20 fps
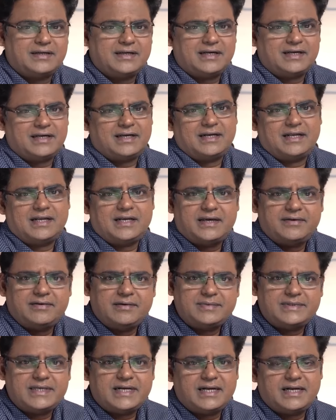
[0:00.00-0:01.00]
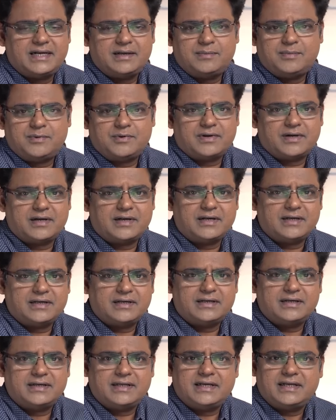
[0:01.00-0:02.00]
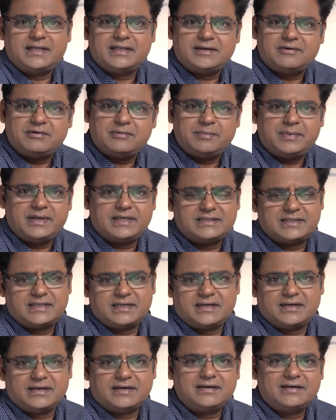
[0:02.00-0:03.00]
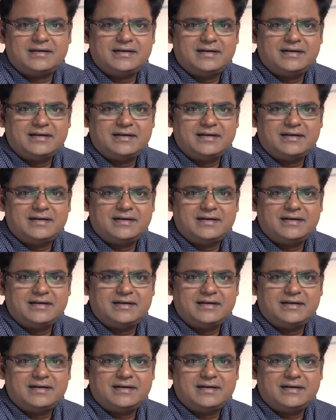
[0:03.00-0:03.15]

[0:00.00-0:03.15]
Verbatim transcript: அதுக்கு நிறைய வெப்சைட்லேயே போடுறாங்க நிறைய தடவை பேசுகிறாங்க